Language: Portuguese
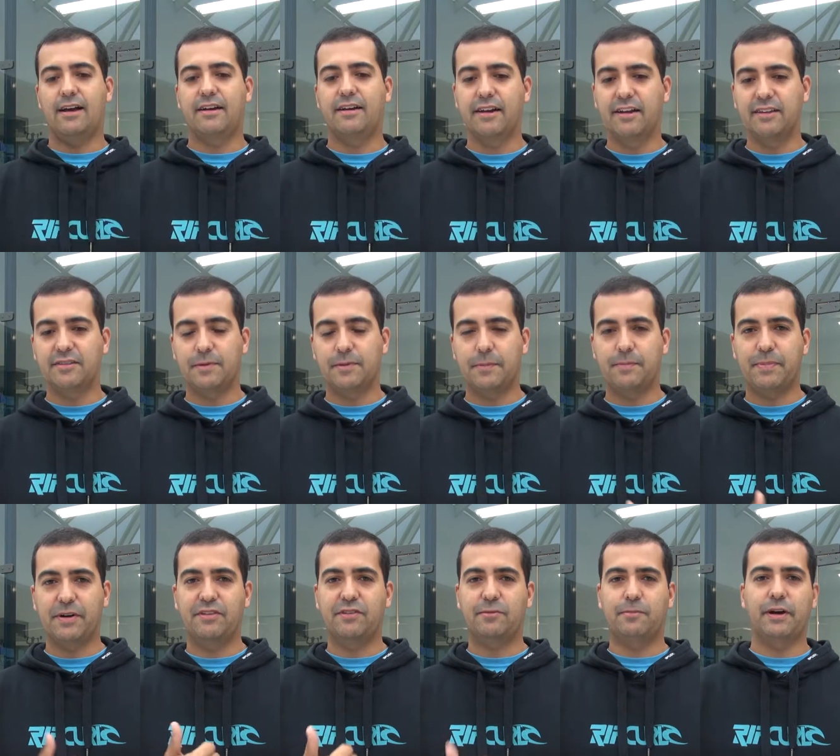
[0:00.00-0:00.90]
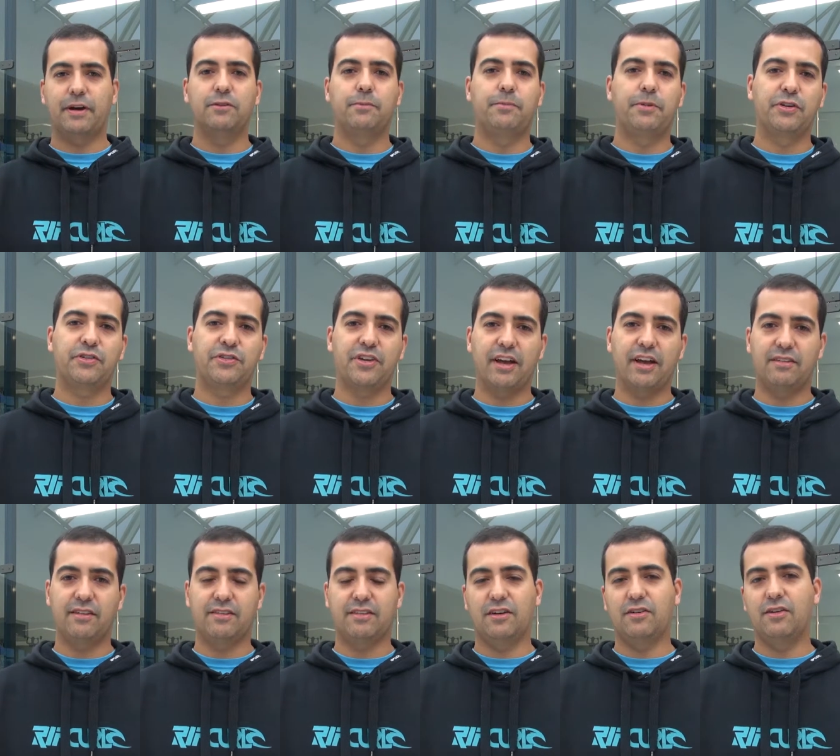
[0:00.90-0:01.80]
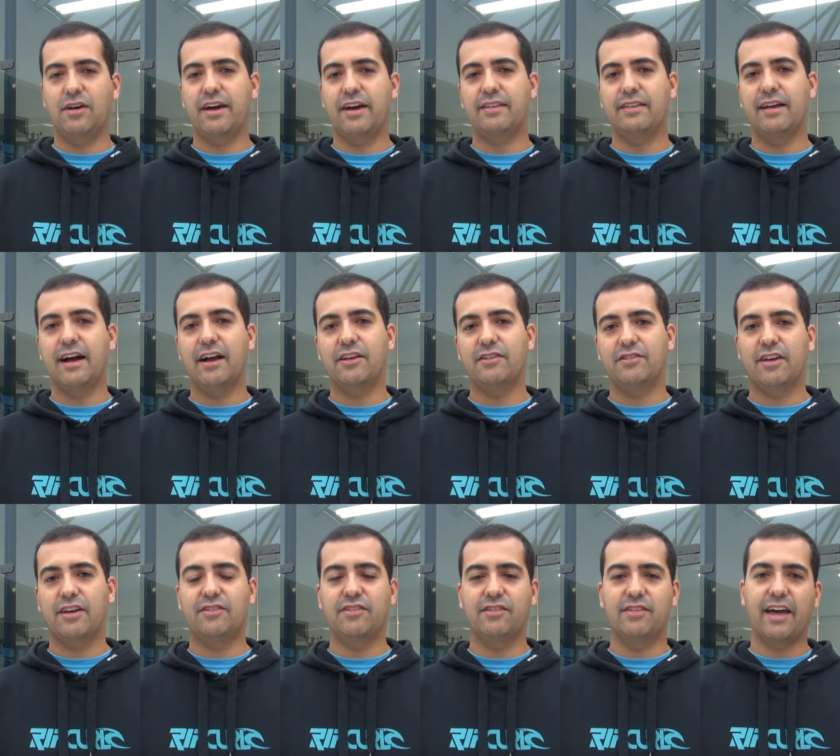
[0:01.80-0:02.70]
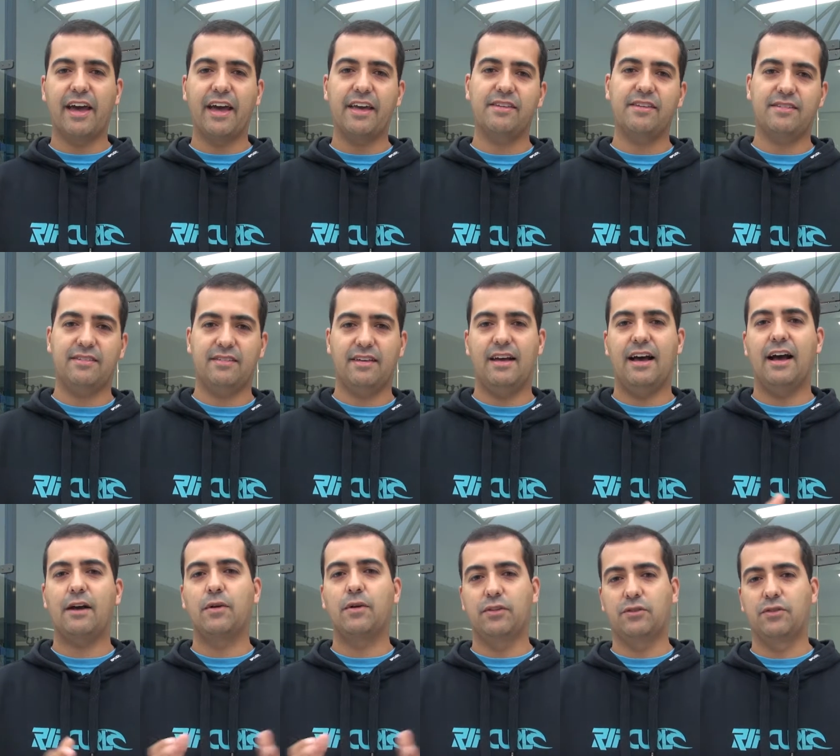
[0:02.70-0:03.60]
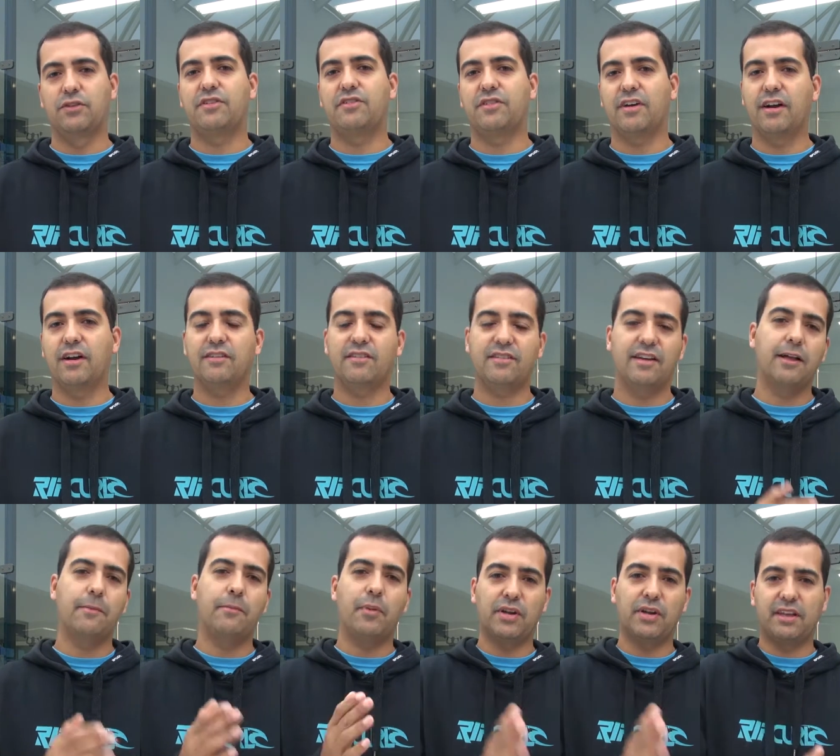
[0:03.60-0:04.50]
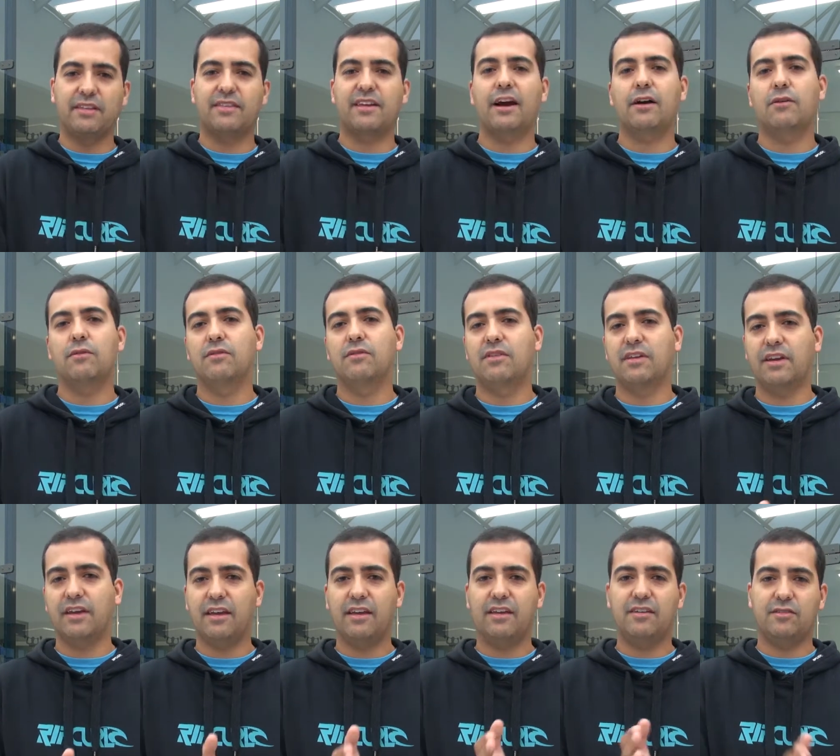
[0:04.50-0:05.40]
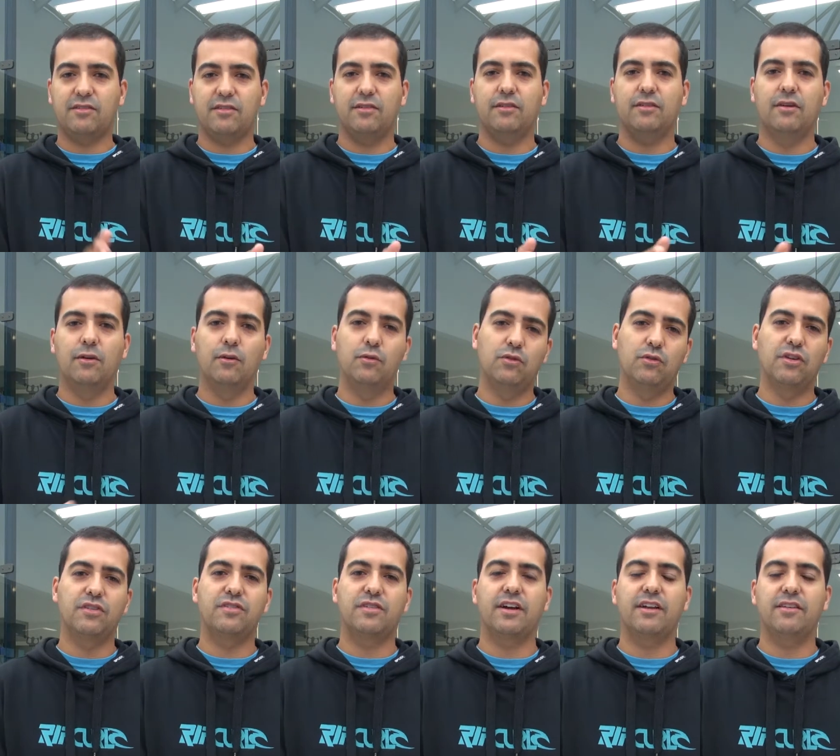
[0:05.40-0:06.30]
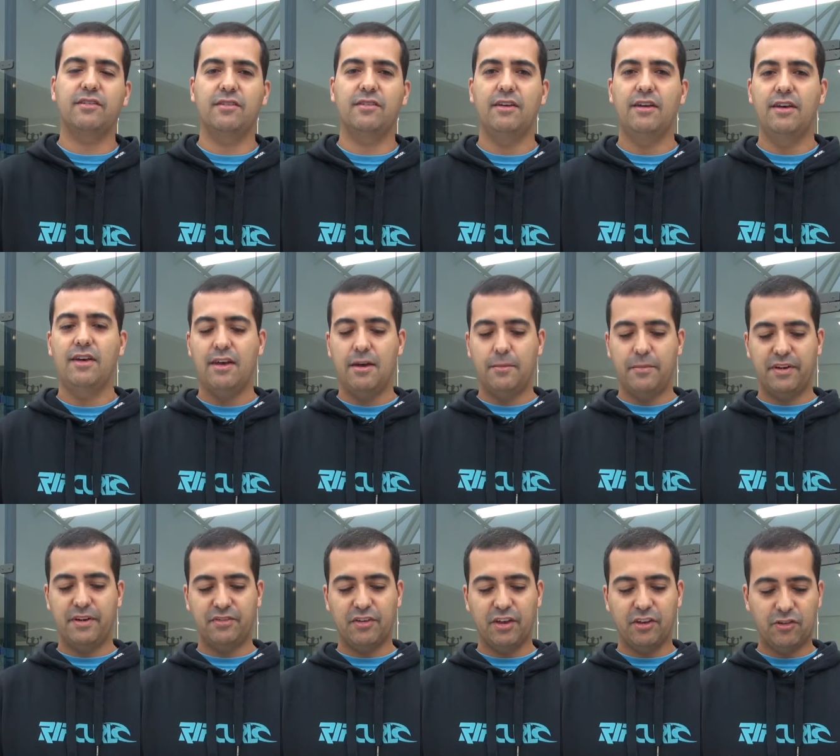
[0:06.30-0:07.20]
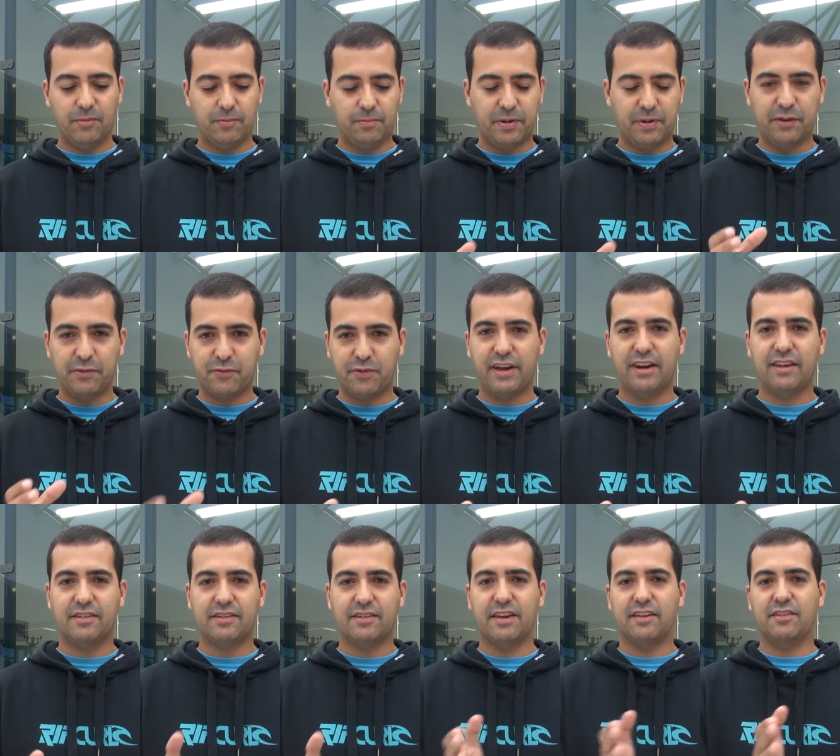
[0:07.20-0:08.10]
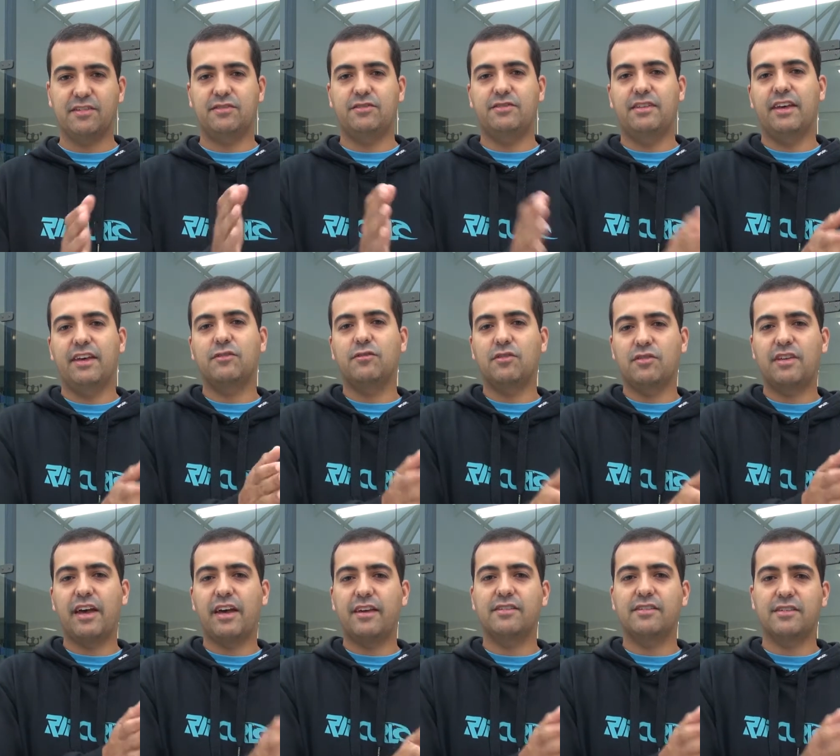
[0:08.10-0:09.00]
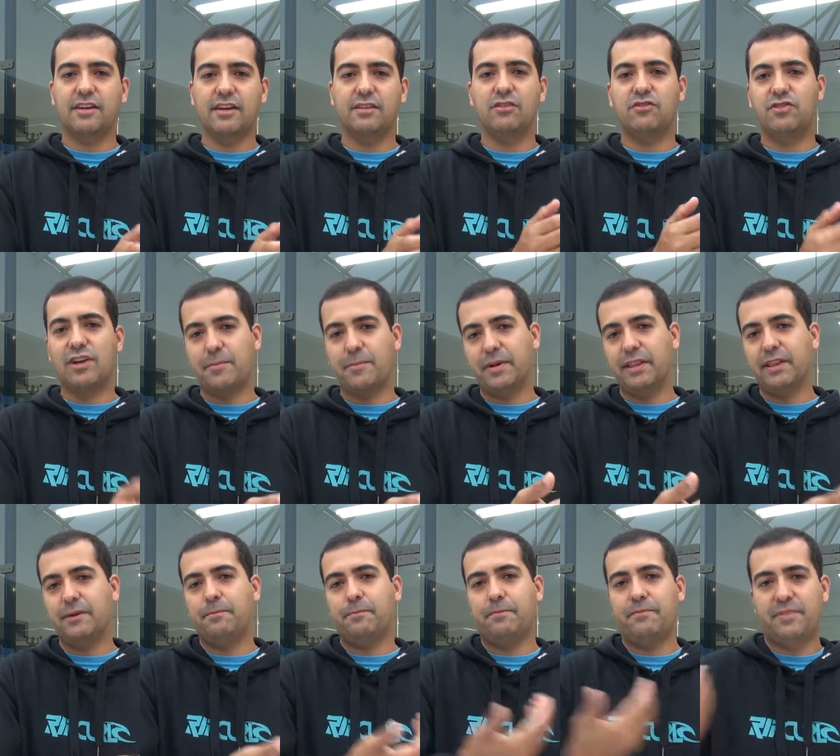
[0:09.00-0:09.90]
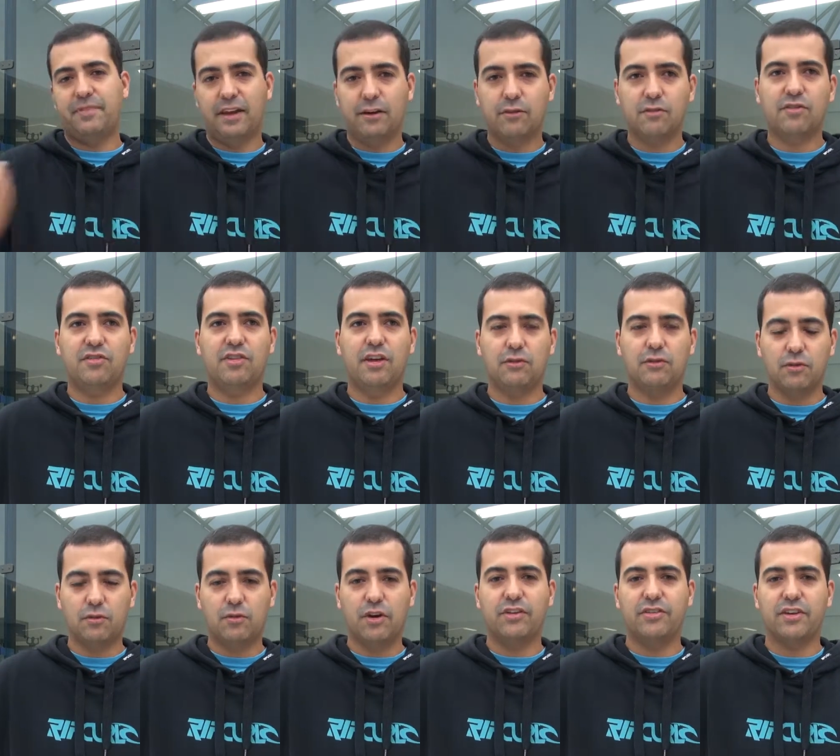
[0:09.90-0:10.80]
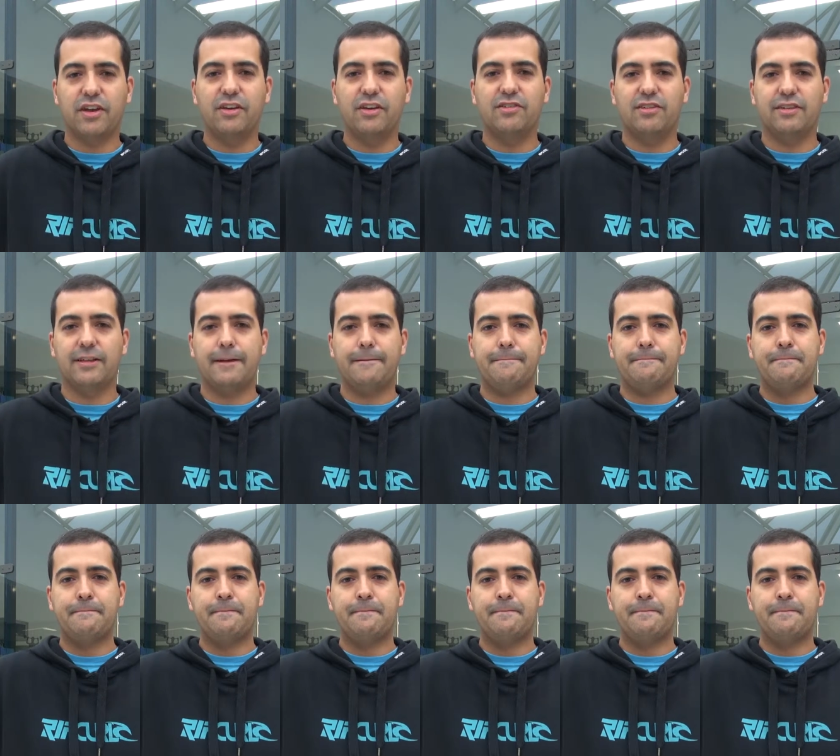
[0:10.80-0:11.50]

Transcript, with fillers: criança para participar do projeto, então a idade é de 10 a 14 anos, ela pode entrar com 13 ou 12 anos, mas a gente prefere as crianças desde os 10 anos já para ela ter um ciclo com a gente, né?